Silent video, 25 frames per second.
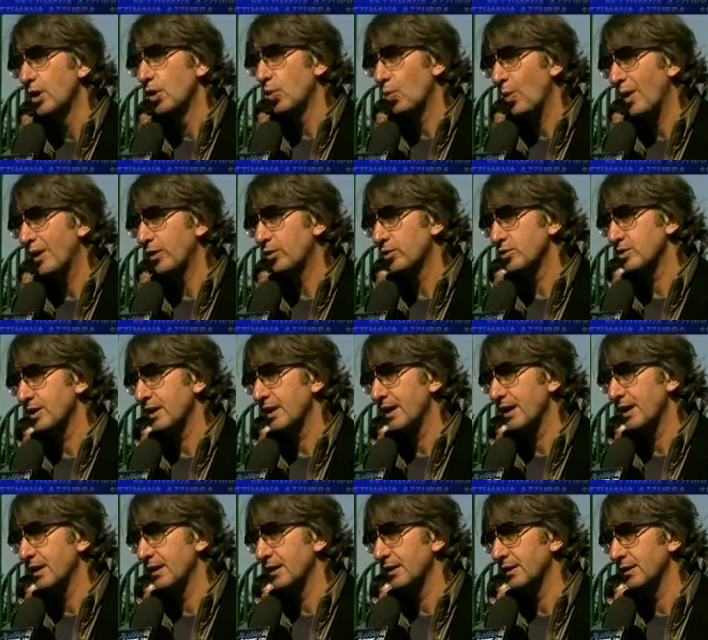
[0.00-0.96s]
Quando
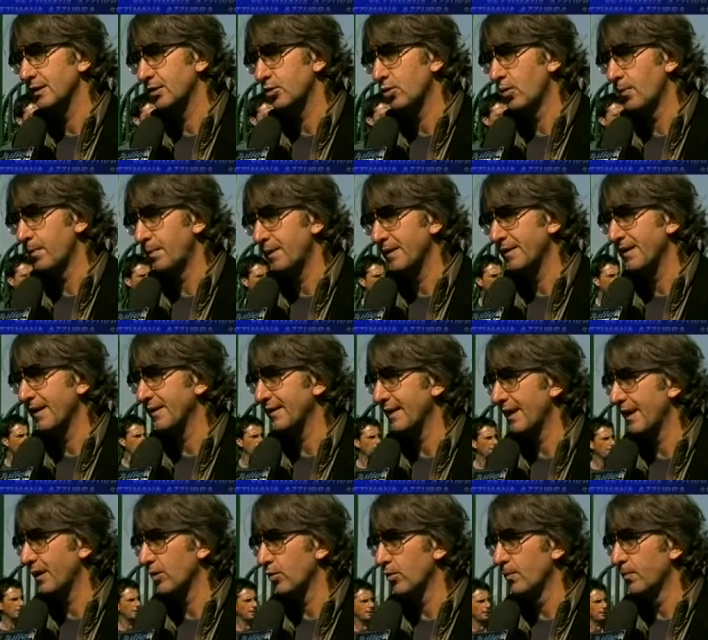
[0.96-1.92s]
sarà eh,
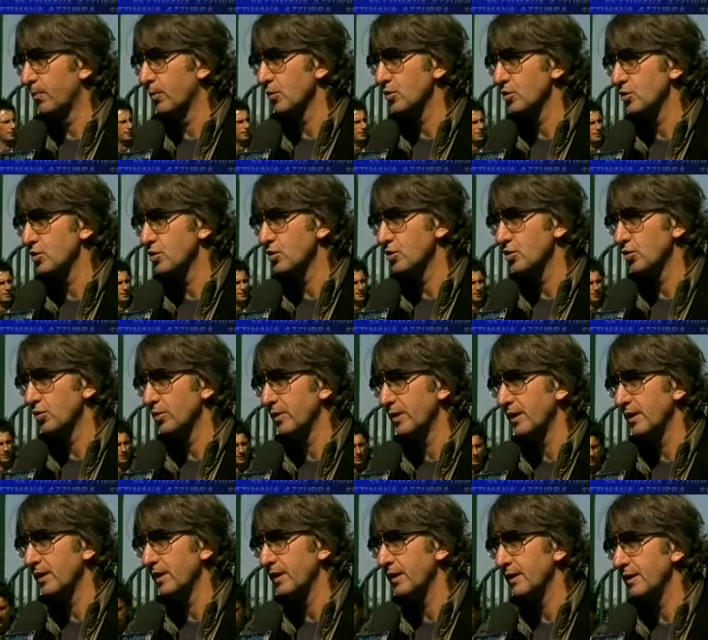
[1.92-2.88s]
completata la
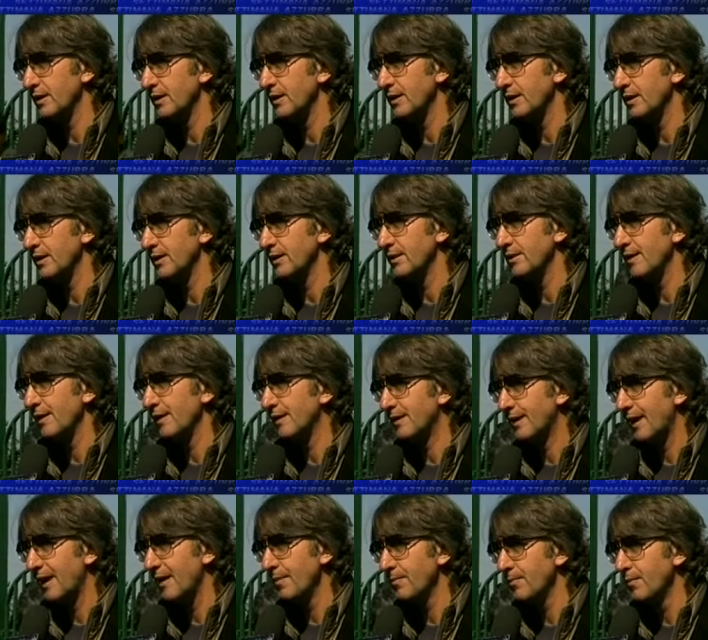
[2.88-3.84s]
composizione eh, del
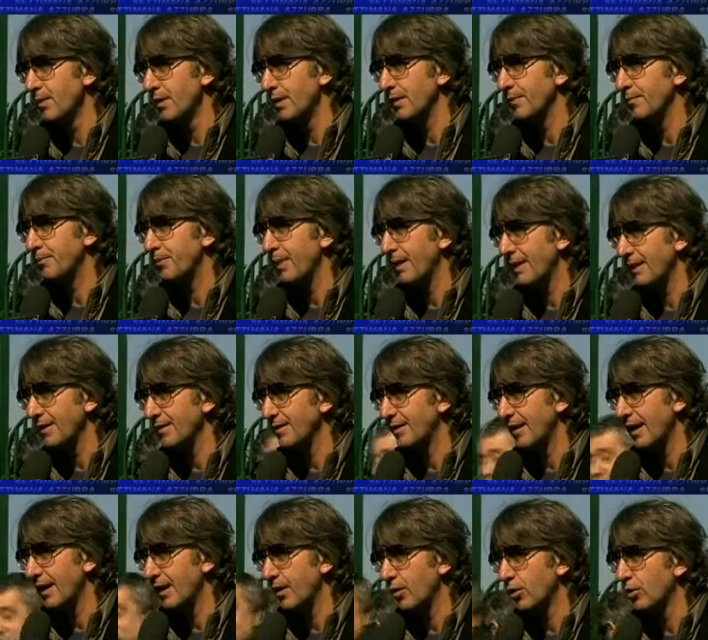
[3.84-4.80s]
club per
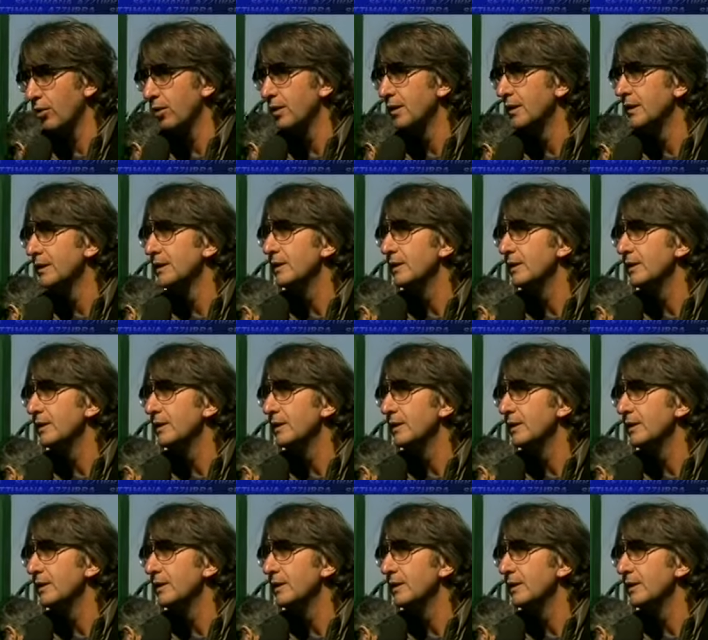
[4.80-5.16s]
intero,